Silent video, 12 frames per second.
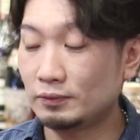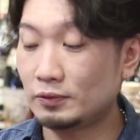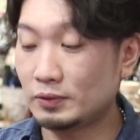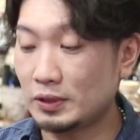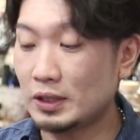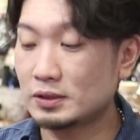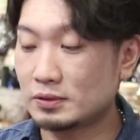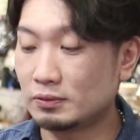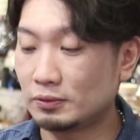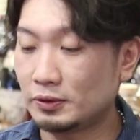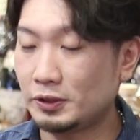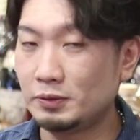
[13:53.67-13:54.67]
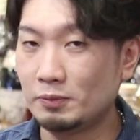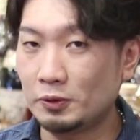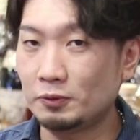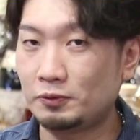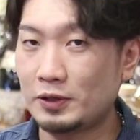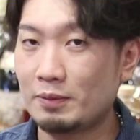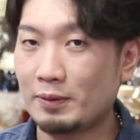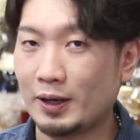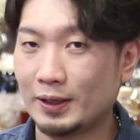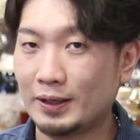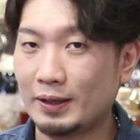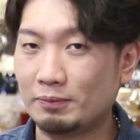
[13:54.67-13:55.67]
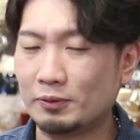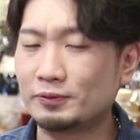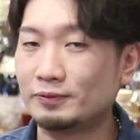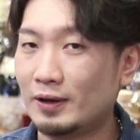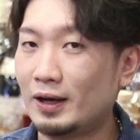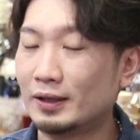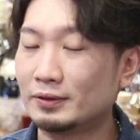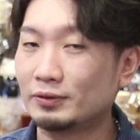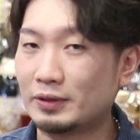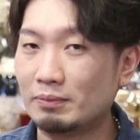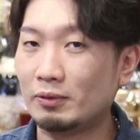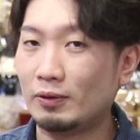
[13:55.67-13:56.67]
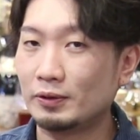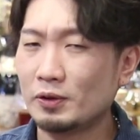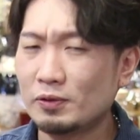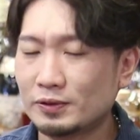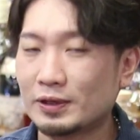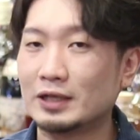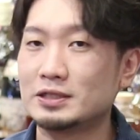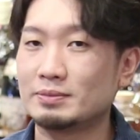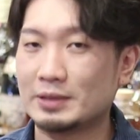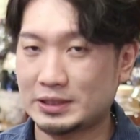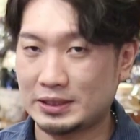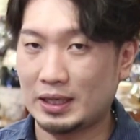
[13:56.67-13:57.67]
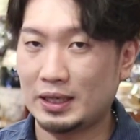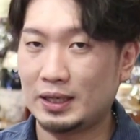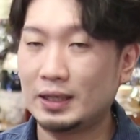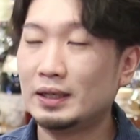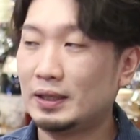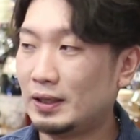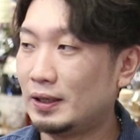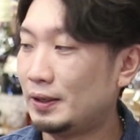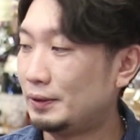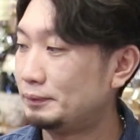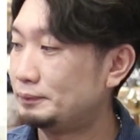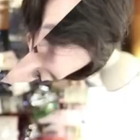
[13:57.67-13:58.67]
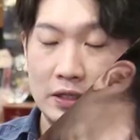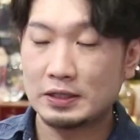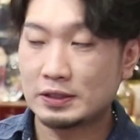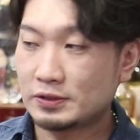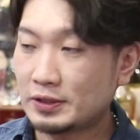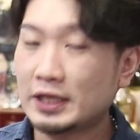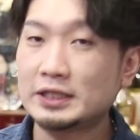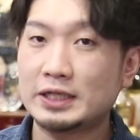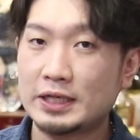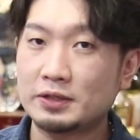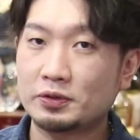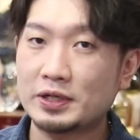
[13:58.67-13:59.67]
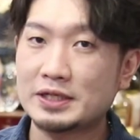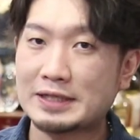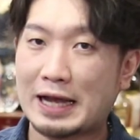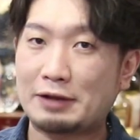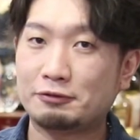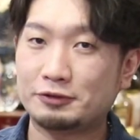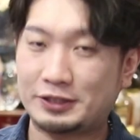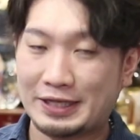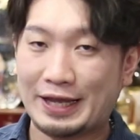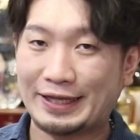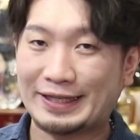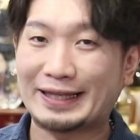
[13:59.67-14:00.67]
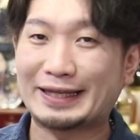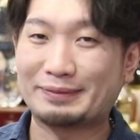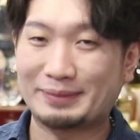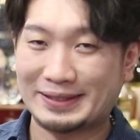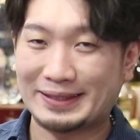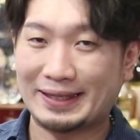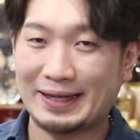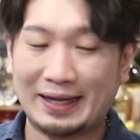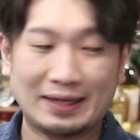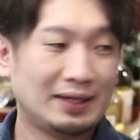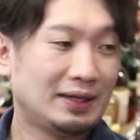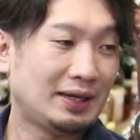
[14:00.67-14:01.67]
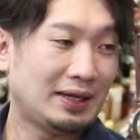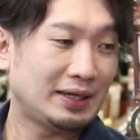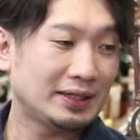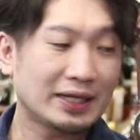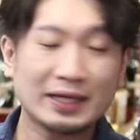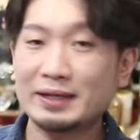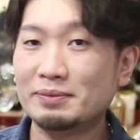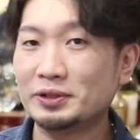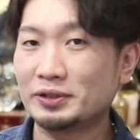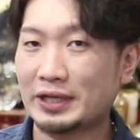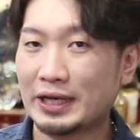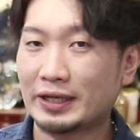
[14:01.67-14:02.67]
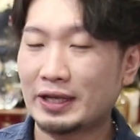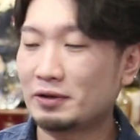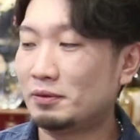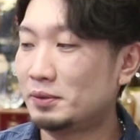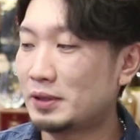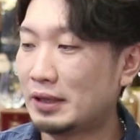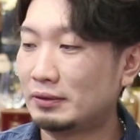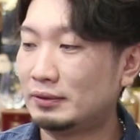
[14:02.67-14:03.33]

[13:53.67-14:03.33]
とりあえずこの芋のフレーバーがね僕はとてもよく感じましたそんな感じでね、とりあえず開封していただきましたが、えー、いただいたものってね、結構僕あ